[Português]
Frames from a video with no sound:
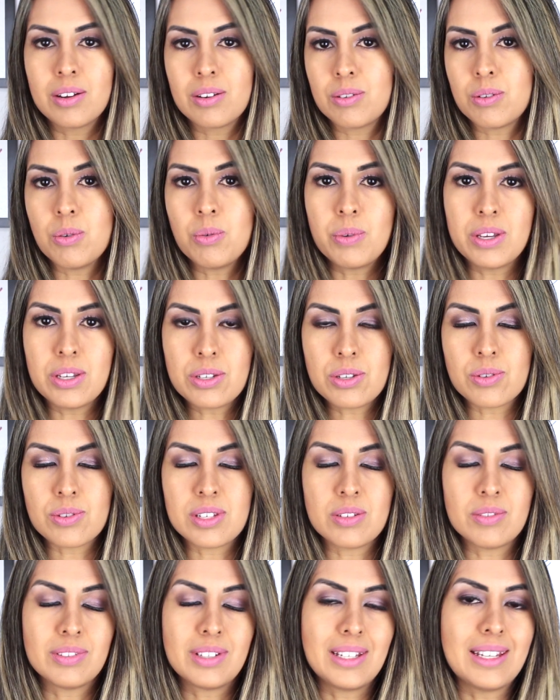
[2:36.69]
com isso,
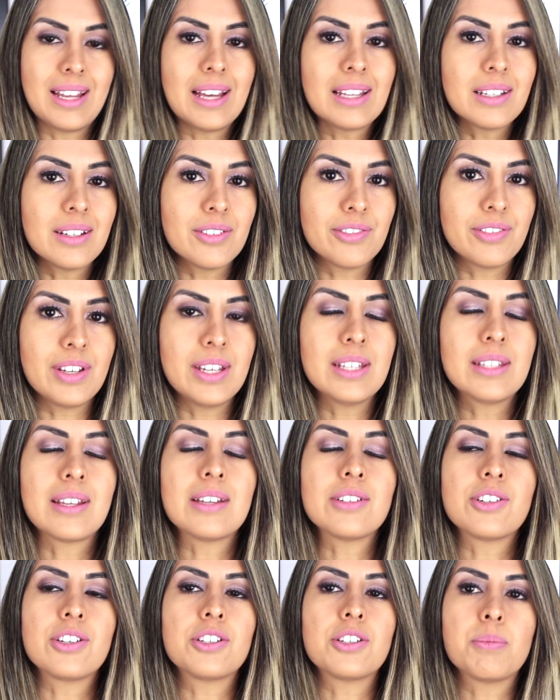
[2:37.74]
se não tem nada a ver,
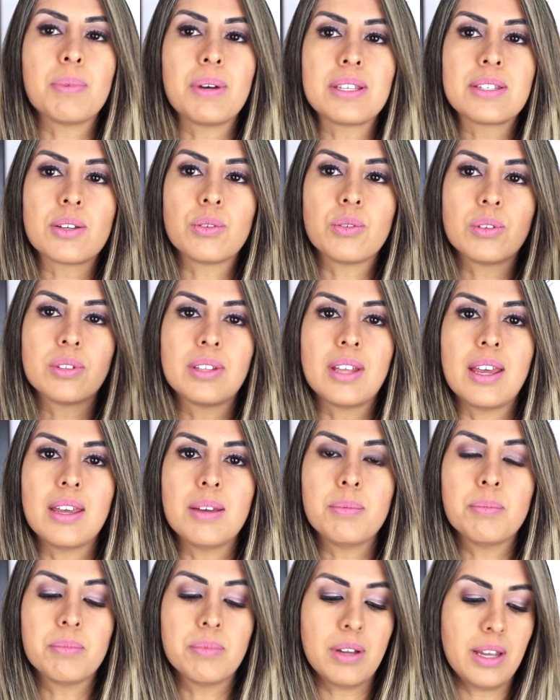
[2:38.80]
tá, gente? Mas eu
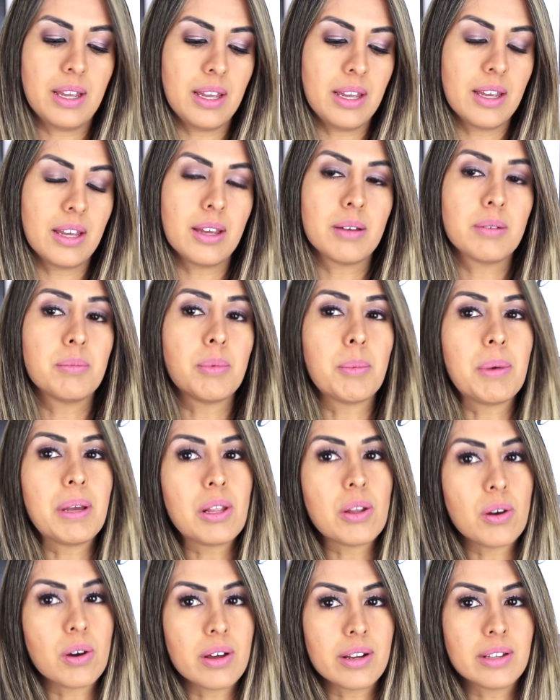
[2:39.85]
notei é, uma
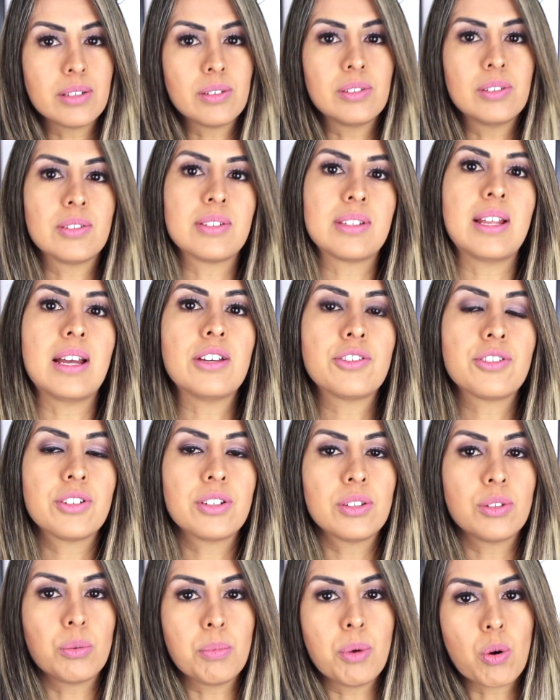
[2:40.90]
melhora na
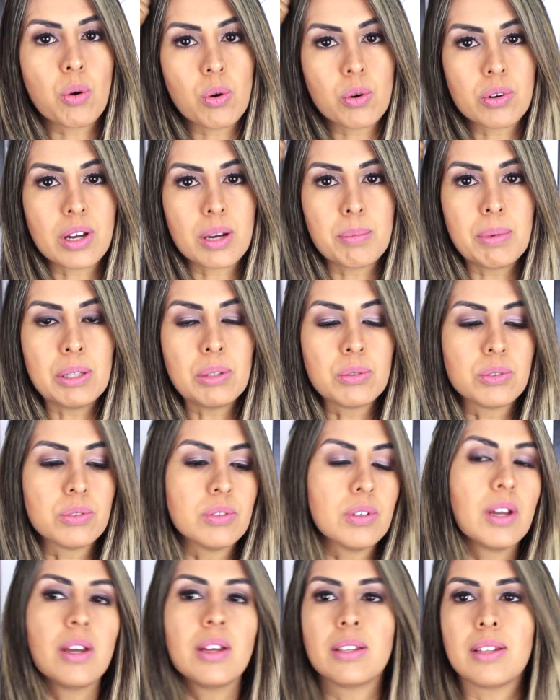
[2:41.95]
oleosidade do meu couro
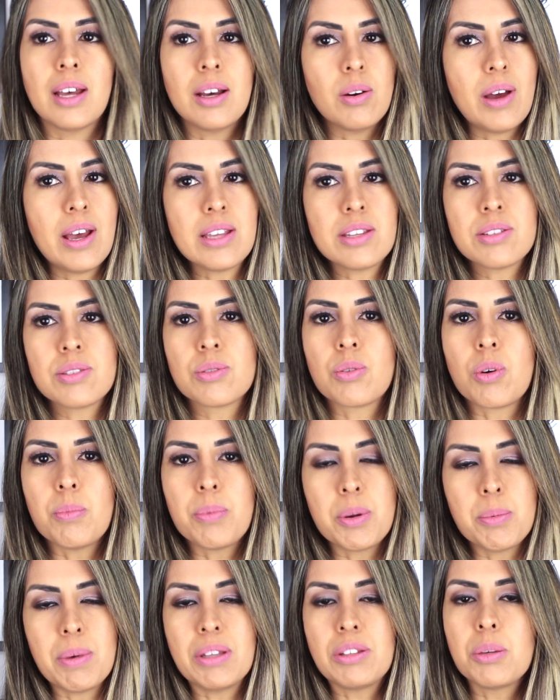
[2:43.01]
cabeludo, tá? O resto,
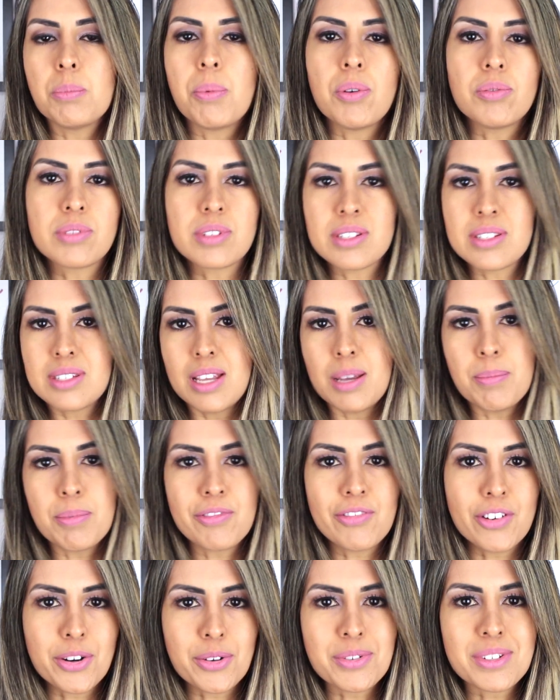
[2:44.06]
comprimento e ponto, sempre
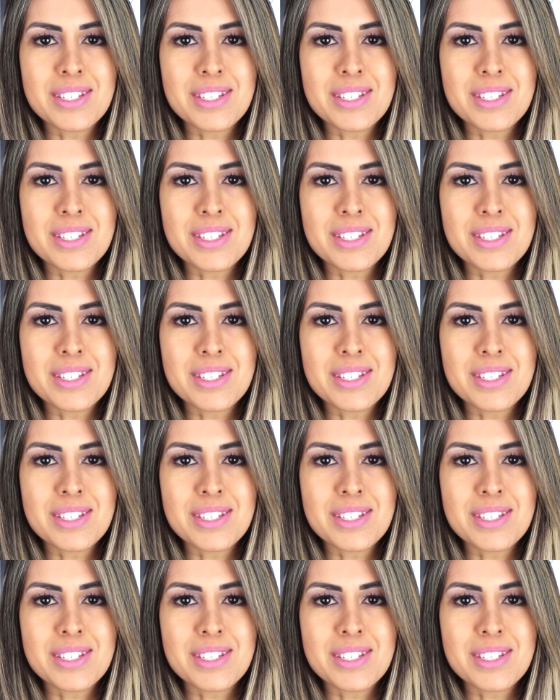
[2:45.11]
foram